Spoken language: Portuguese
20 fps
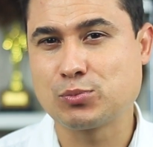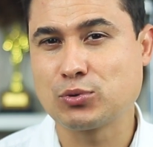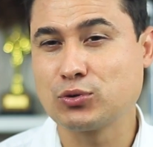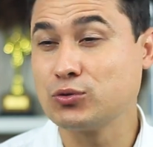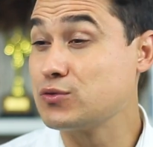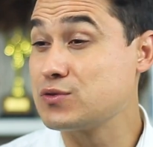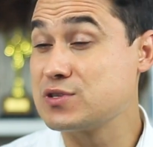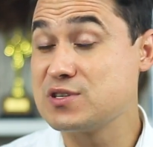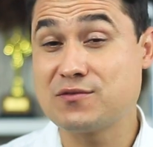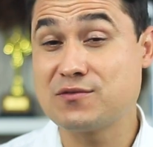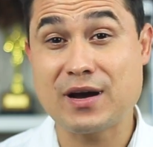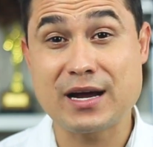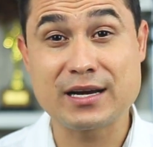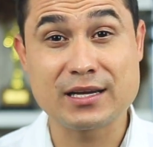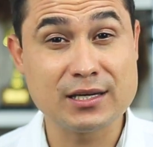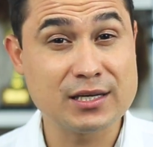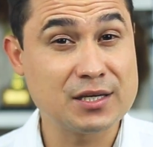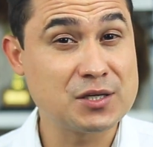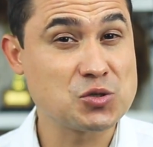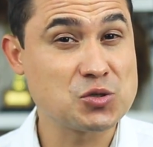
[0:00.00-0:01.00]
produtos de
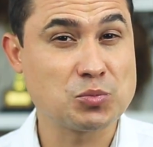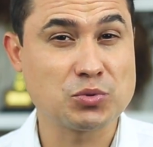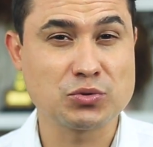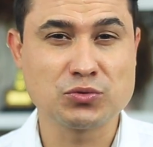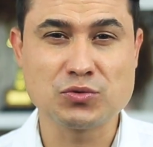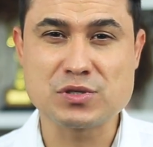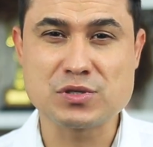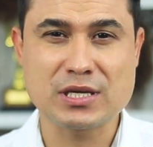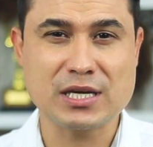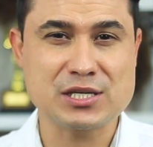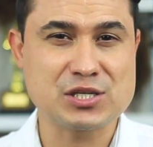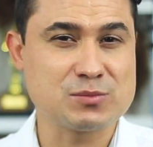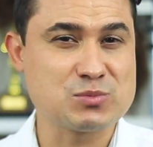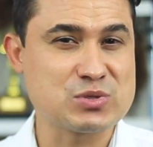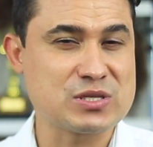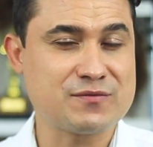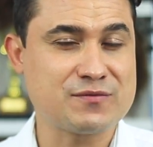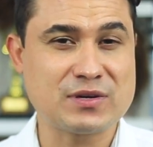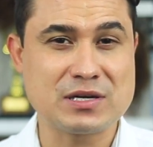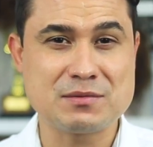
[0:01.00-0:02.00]
varejo, produtos que
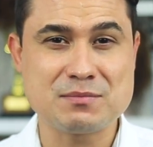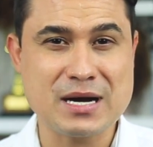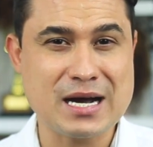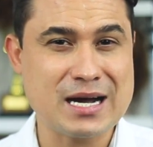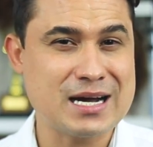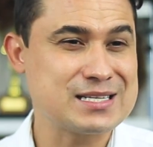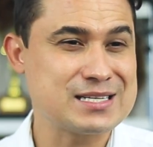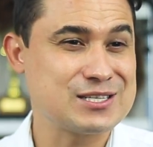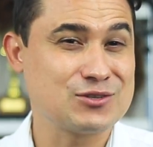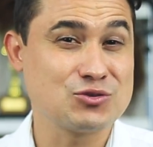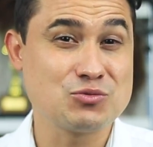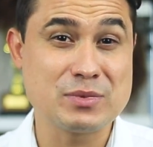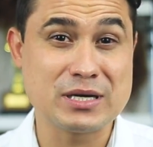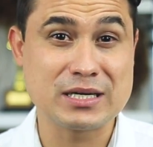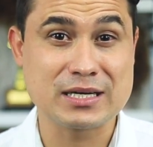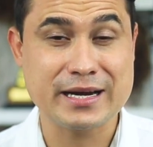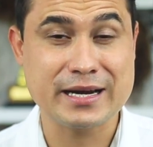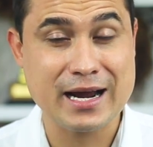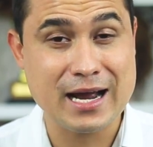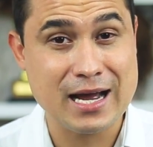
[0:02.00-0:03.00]
achamos na farmácia, no
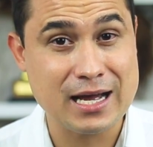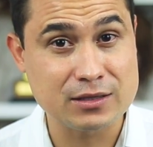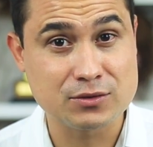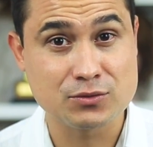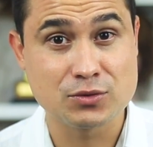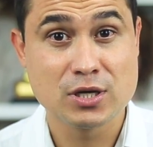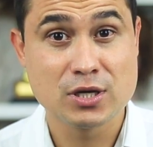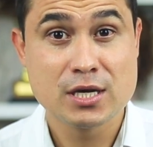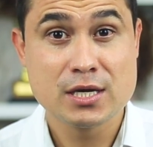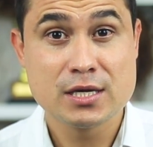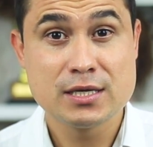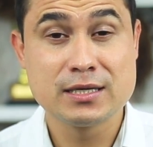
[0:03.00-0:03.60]
mercado,